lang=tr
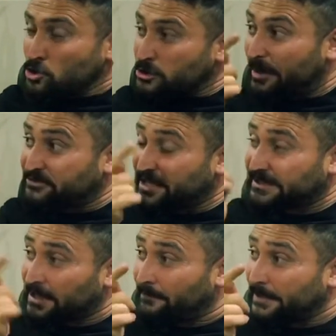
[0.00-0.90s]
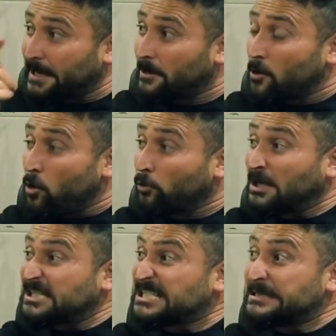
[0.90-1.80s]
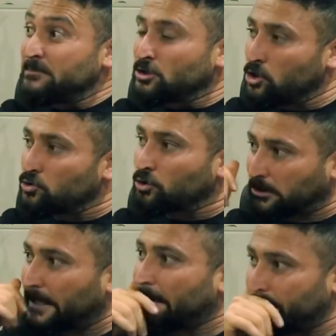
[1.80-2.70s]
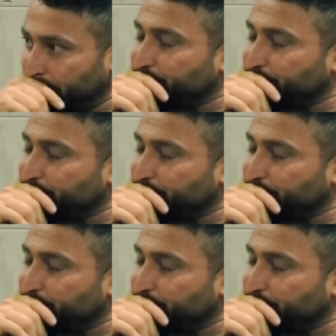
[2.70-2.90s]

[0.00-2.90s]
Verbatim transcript: o gevşekler var ya onlar kesin biz oyun kurdu ha.